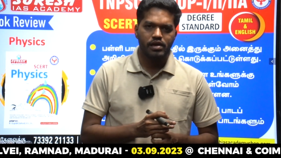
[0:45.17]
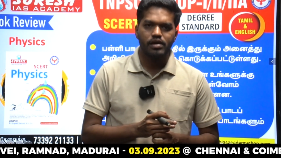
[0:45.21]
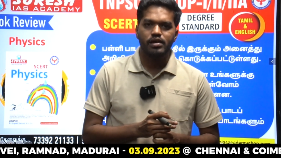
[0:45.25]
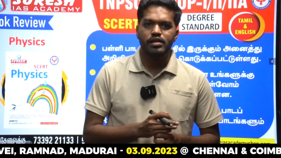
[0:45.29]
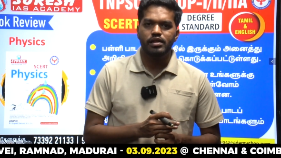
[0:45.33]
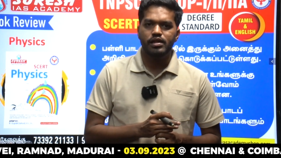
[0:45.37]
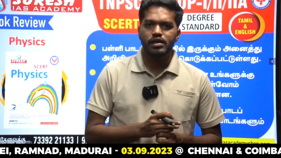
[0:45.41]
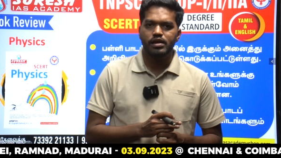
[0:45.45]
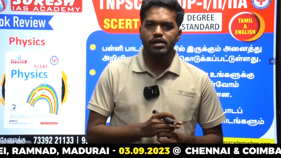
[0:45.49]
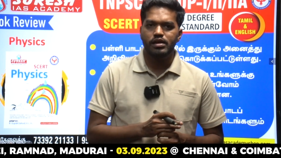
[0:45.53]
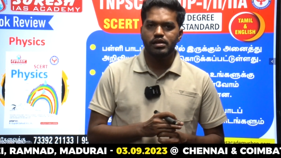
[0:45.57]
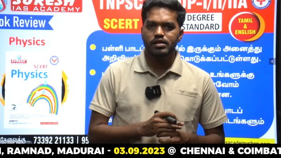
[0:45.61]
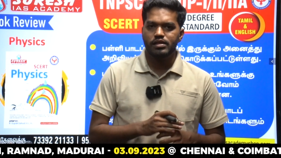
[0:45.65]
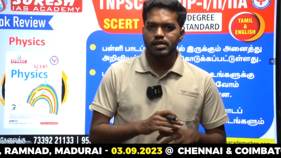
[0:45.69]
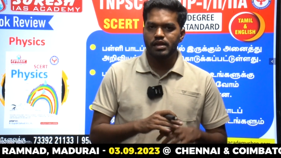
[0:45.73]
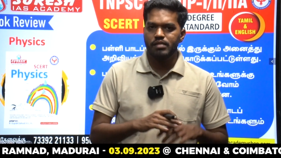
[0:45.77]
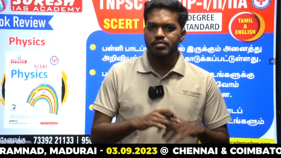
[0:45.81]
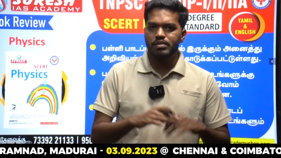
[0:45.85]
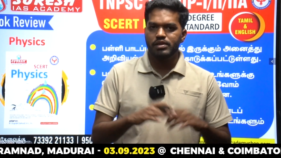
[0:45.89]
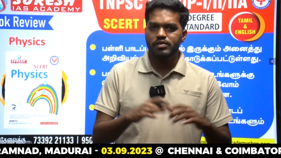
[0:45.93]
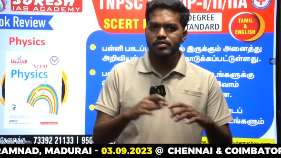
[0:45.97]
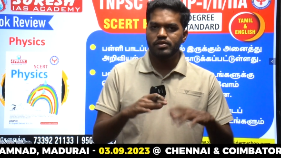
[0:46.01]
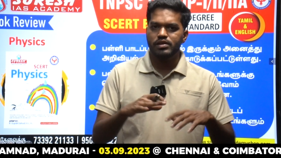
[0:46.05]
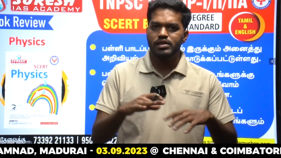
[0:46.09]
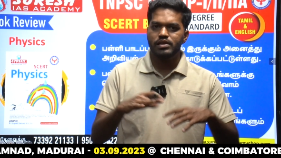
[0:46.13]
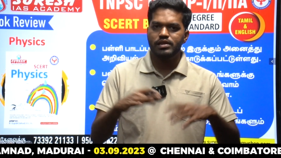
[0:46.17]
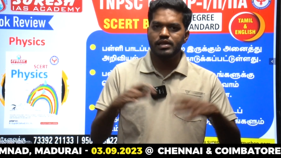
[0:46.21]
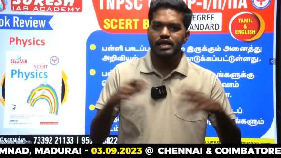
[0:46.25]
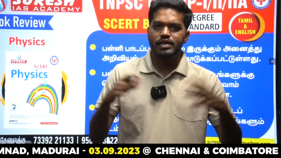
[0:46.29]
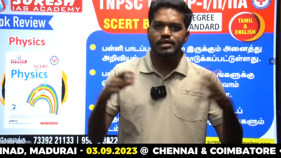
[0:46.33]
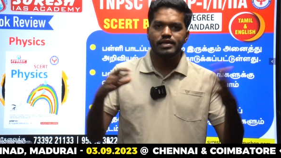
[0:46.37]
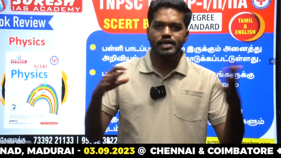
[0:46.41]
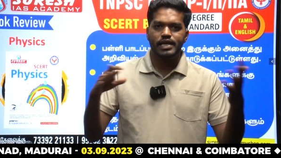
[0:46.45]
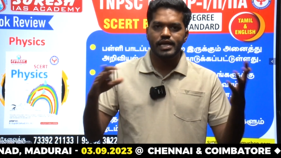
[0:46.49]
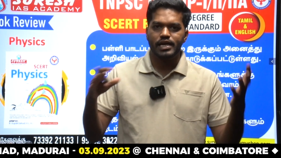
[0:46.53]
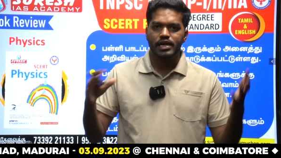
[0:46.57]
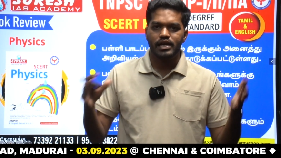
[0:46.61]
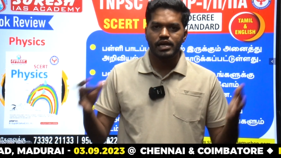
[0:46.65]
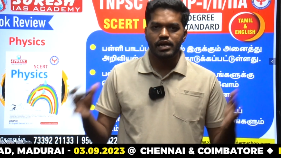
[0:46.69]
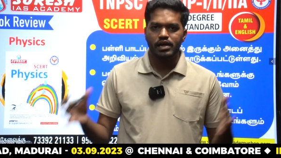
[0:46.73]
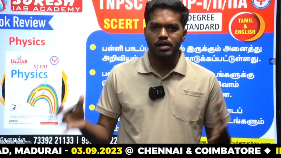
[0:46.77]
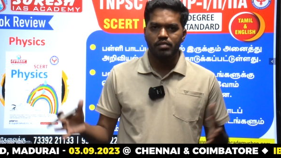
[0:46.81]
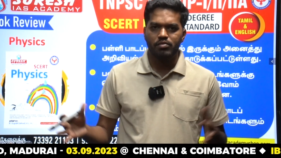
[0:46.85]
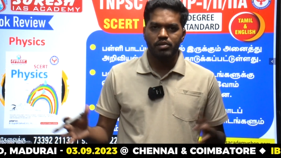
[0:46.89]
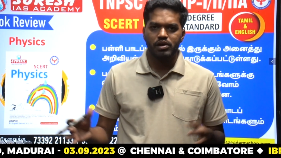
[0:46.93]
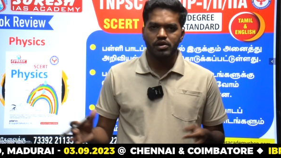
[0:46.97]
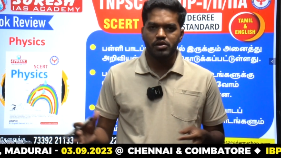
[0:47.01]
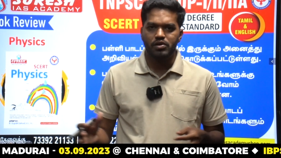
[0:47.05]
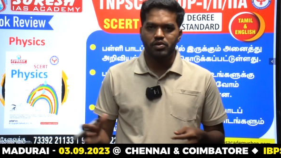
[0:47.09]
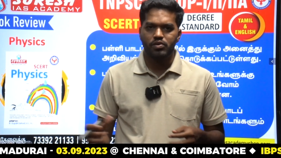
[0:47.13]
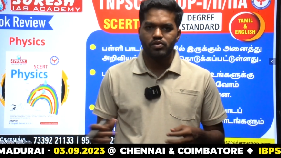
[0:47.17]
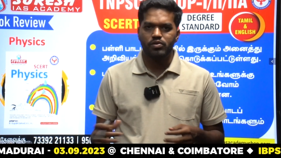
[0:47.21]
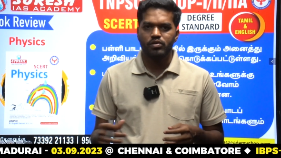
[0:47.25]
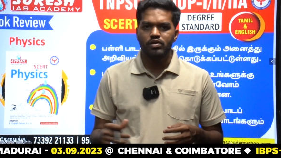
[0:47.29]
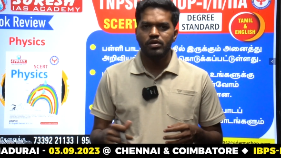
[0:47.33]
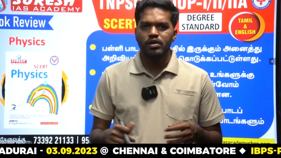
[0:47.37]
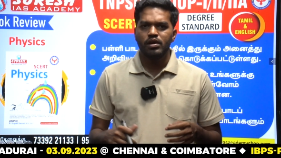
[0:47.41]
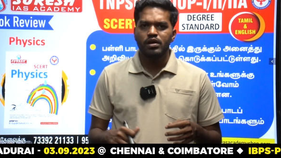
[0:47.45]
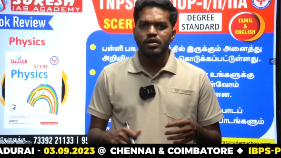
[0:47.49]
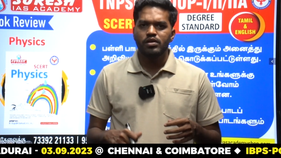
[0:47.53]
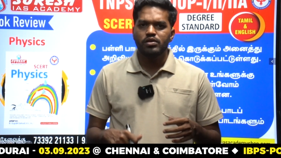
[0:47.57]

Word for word: அந்த சிலபஸ் வந்து சதறி கிடைக்கிற மாதிரி இருக்கும்